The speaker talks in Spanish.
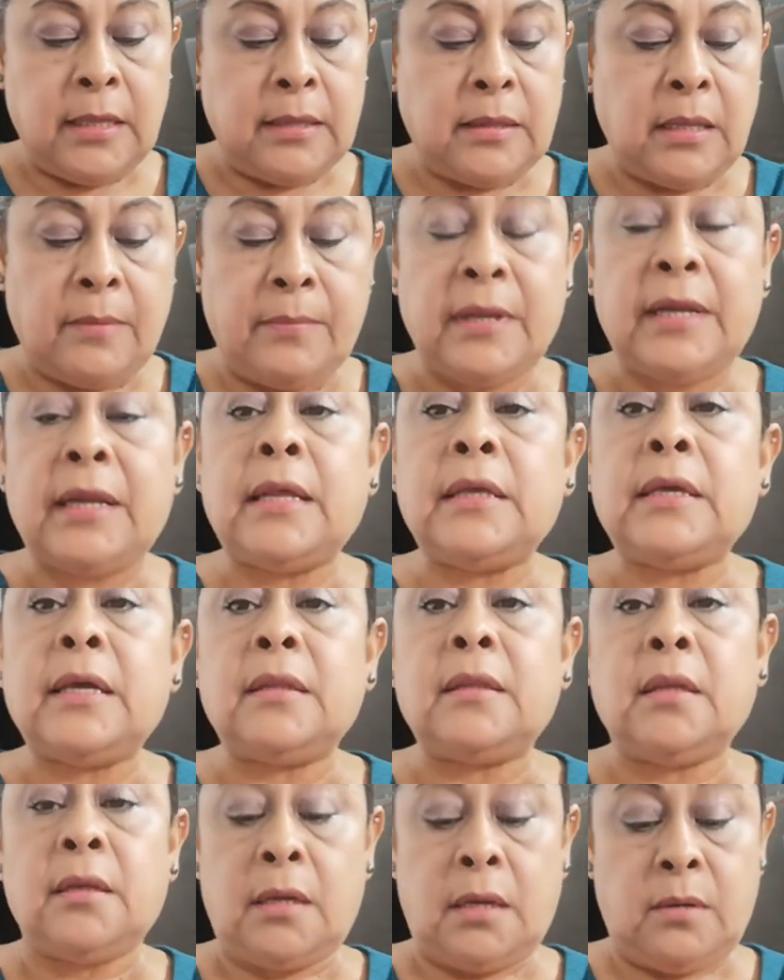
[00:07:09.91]
También hay que
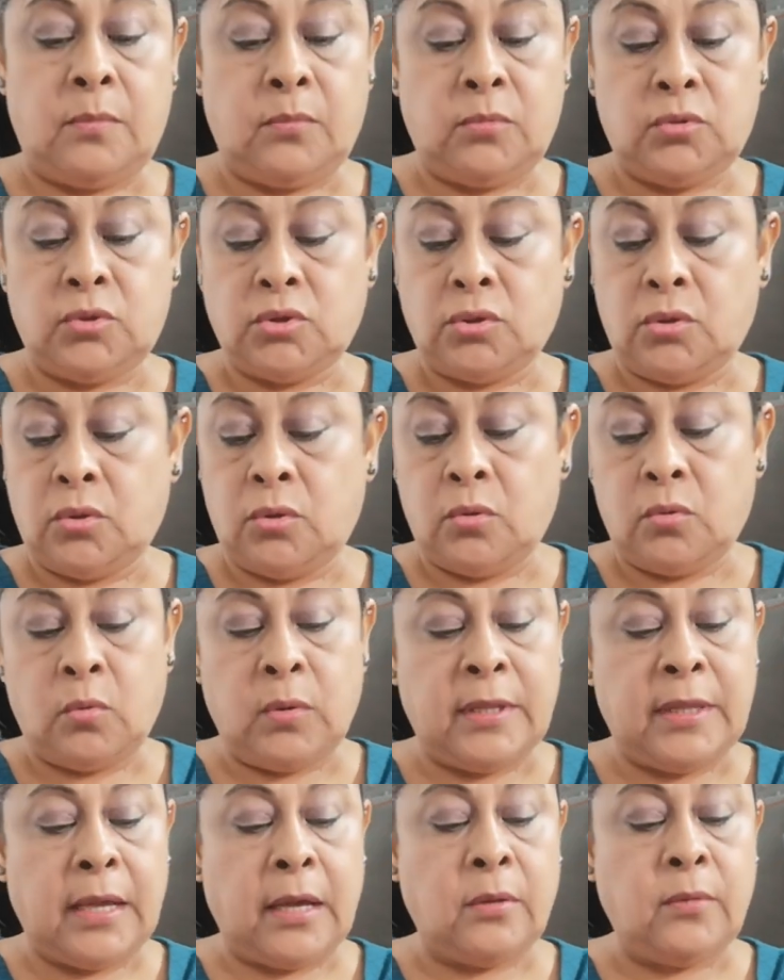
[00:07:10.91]
tener mucho
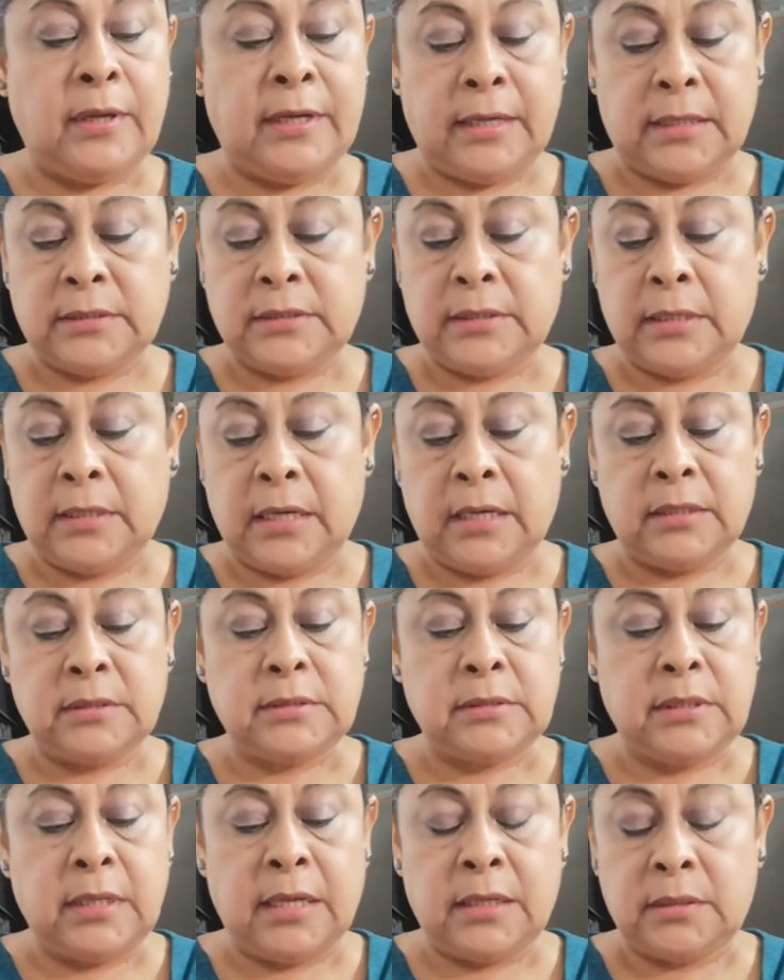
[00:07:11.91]
cuidado en hacer
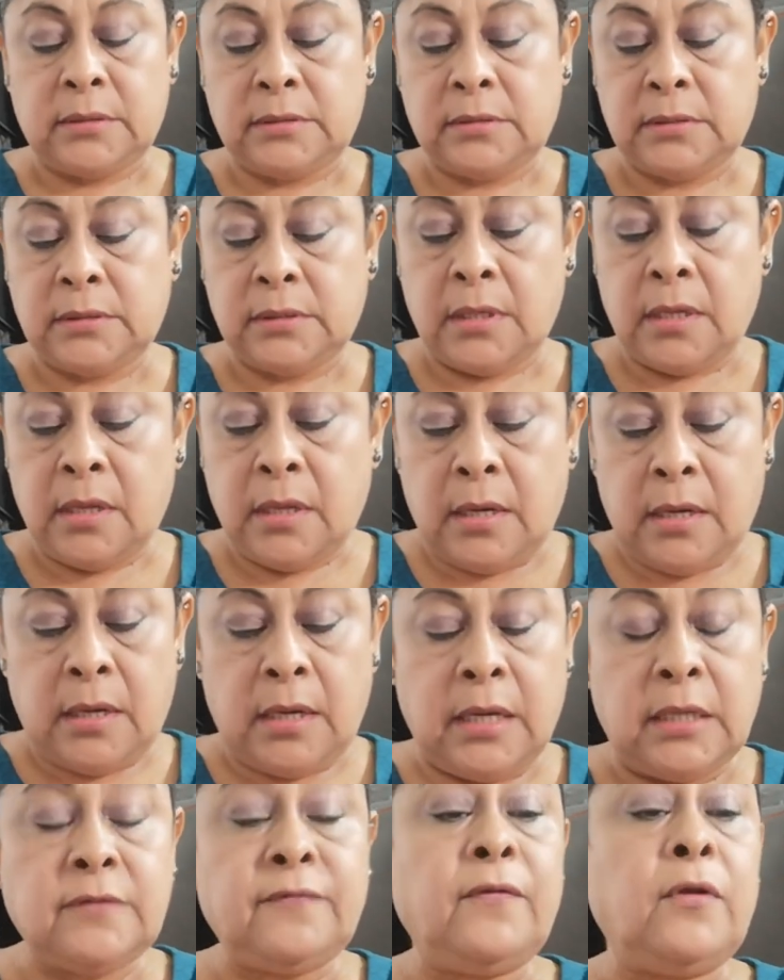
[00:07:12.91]
las, las
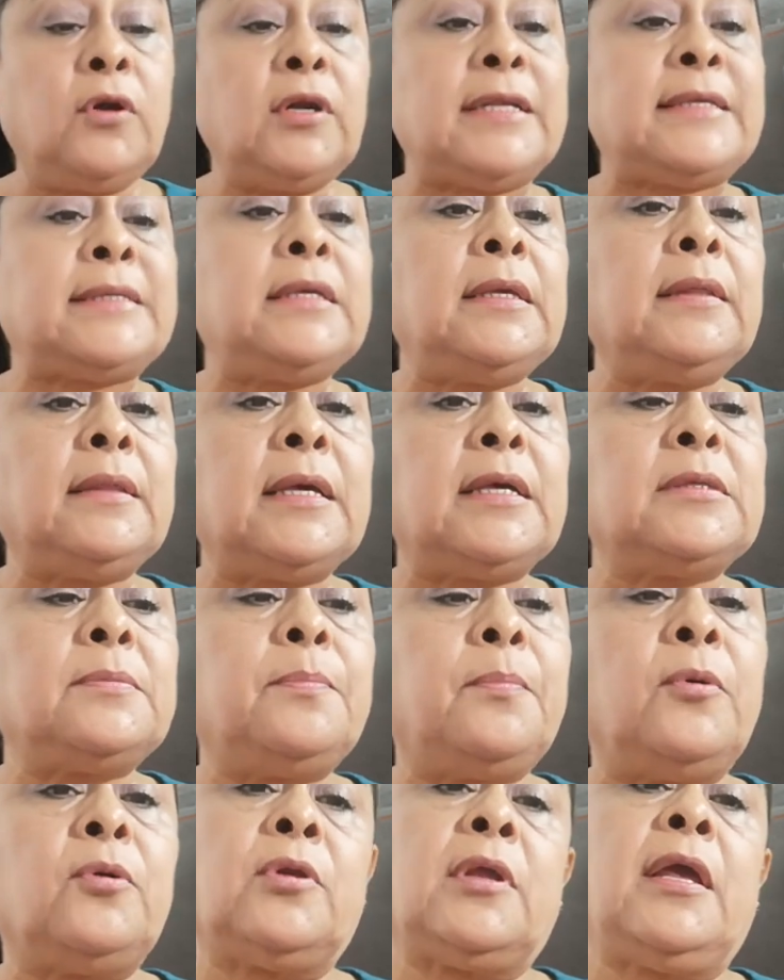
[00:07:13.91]
florecitas
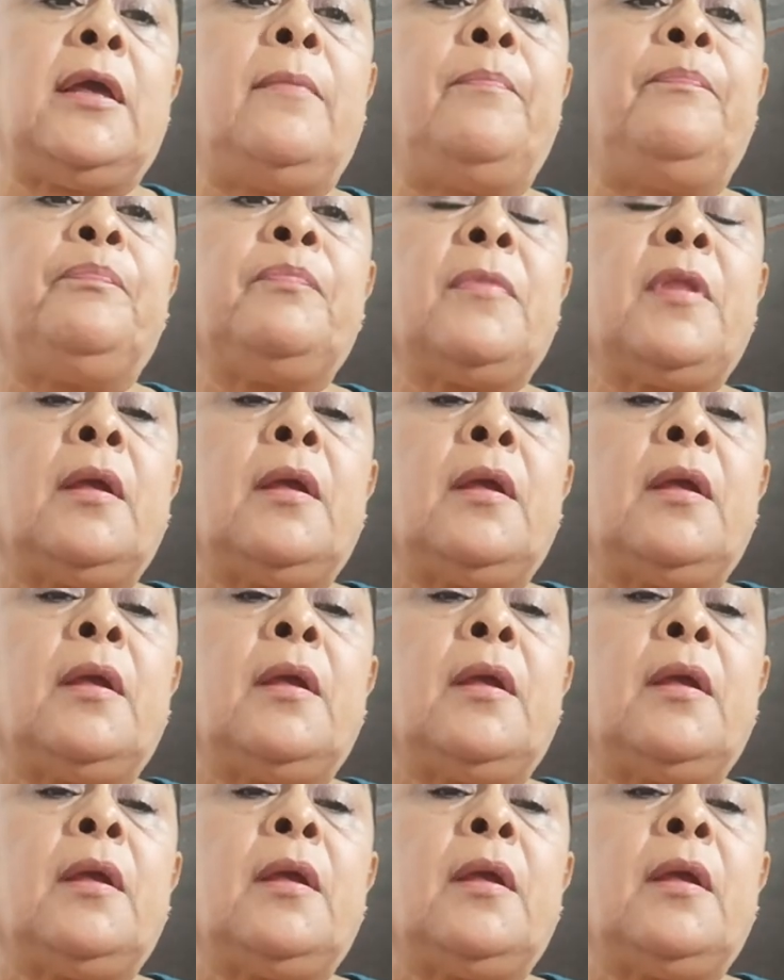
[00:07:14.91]
porque